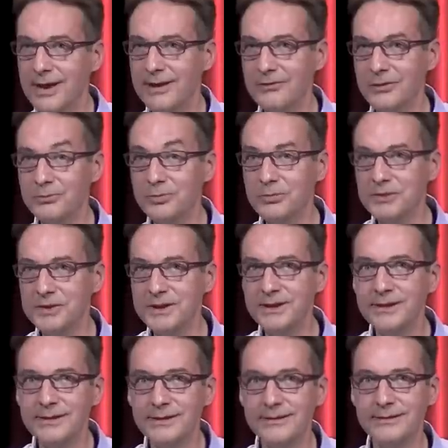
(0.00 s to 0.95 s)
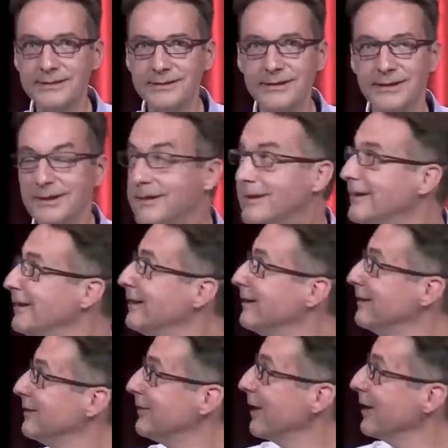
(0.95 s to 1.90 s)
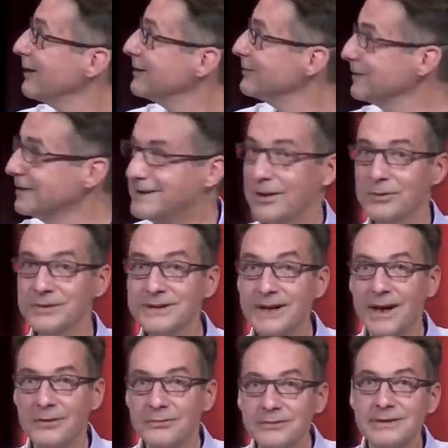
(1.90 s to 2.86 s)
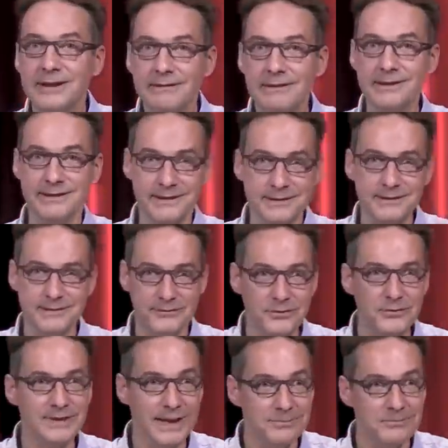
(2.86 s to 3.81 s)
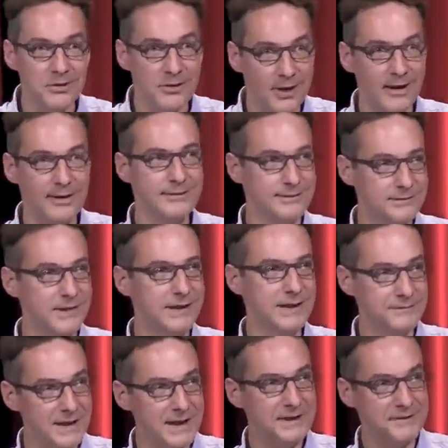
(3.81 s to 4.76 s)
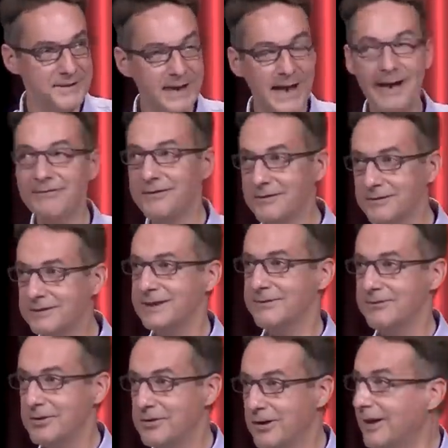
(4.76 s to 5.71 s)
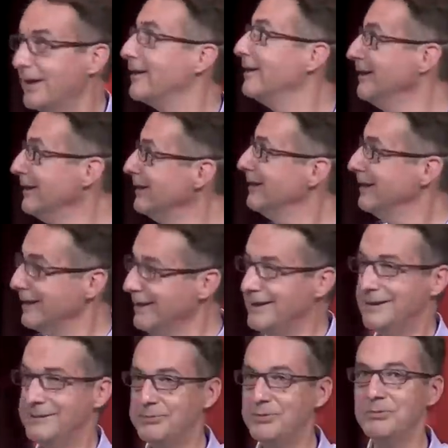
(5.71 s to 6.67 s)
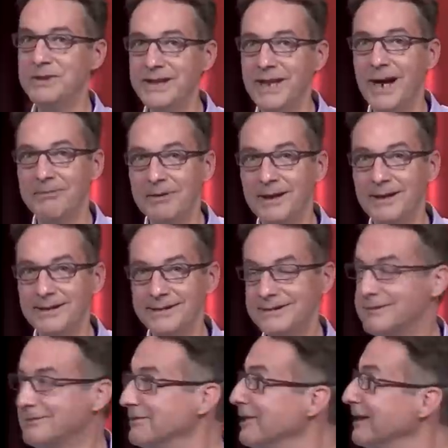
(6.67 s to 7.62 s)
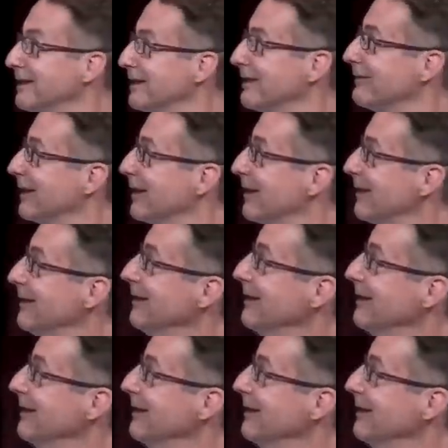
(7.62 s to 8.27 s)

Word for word: avant de publier, voilà, c'est l'anti-route, hein, ils font d'abord, ils vérifient avant d'abord, et ils publient après, si vous voulez. Hein, voilà.